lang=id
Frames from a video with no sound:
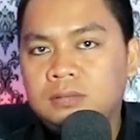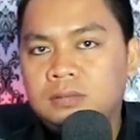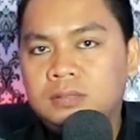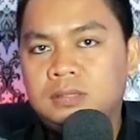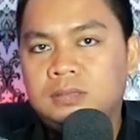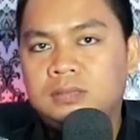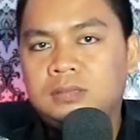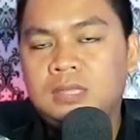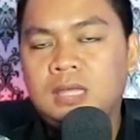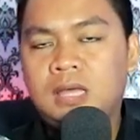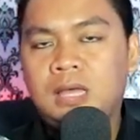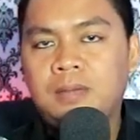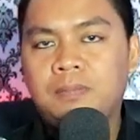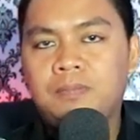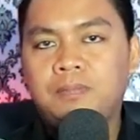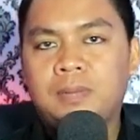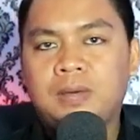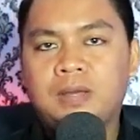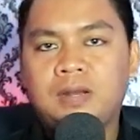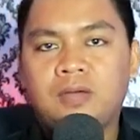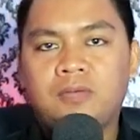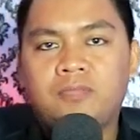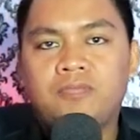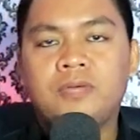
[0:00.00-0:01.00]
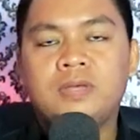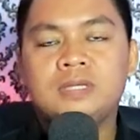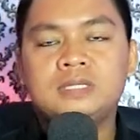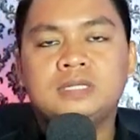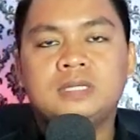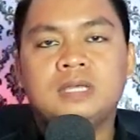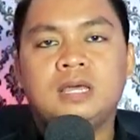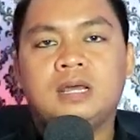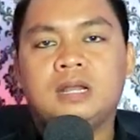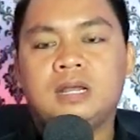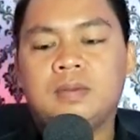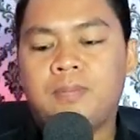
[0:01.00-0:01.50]
Tetap para fans
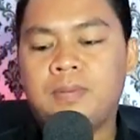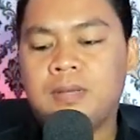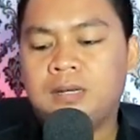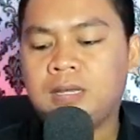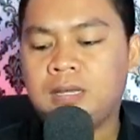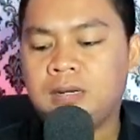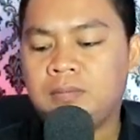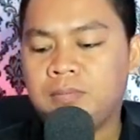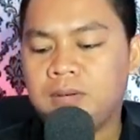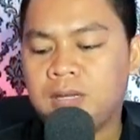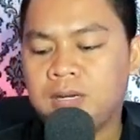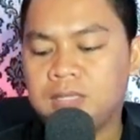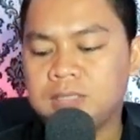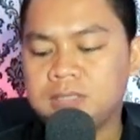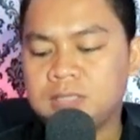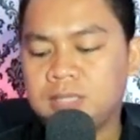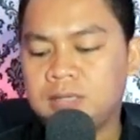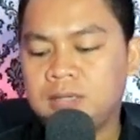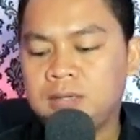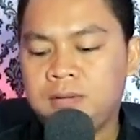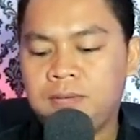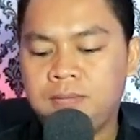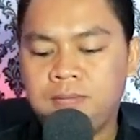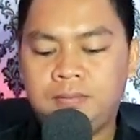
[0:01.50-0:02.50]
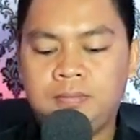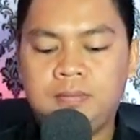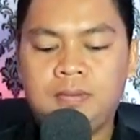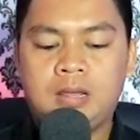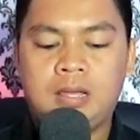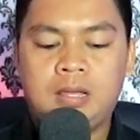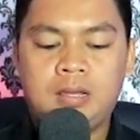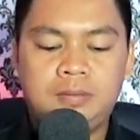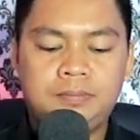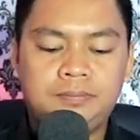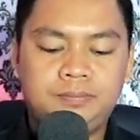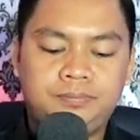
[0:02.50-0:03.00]
ya rapatkan barisan.
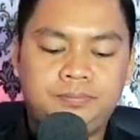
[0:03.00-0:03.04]
Nah,